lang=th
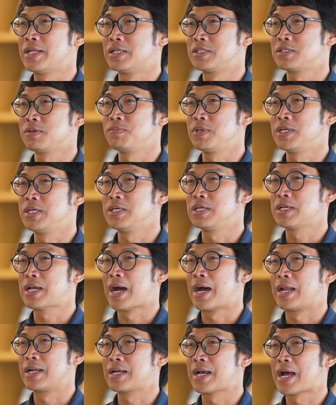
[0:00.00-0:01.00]
เนี่ยจะมี
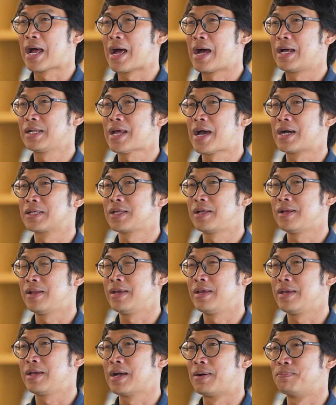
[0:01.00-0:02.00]
การค้าทางทะเล
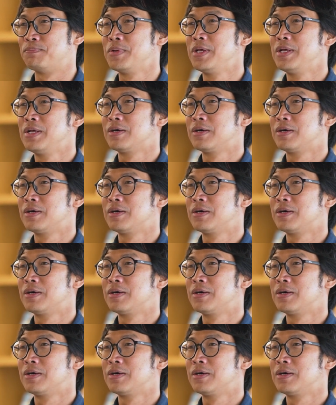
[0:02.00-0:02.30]
กับ